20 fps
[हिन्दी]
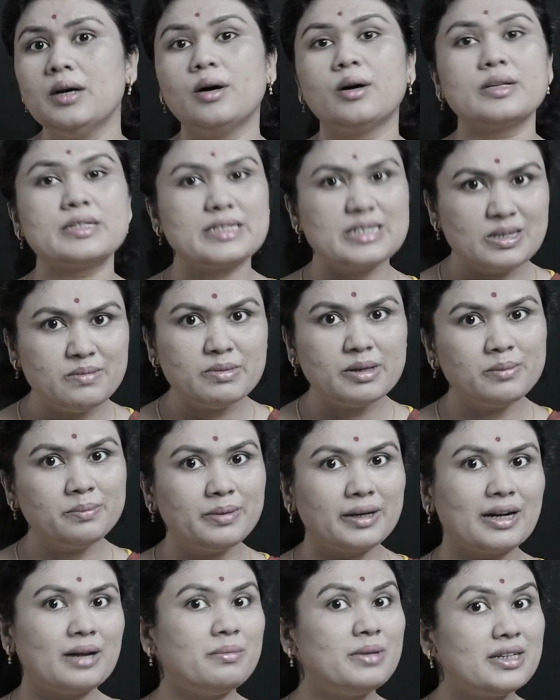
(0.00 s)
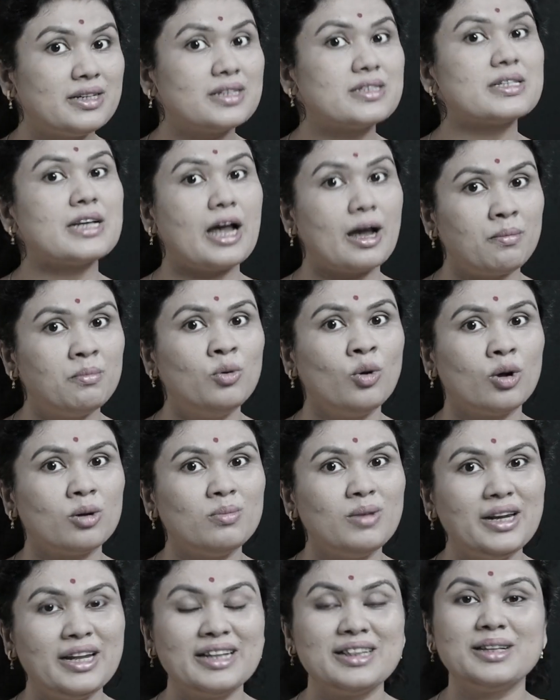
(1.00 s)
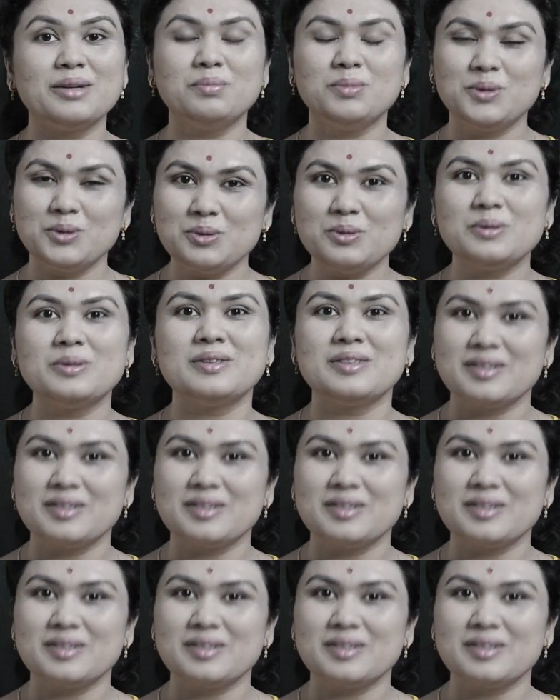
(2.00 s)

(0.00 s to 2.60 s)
और सीमन पैरामीटर्स नॉर्मल है तब तो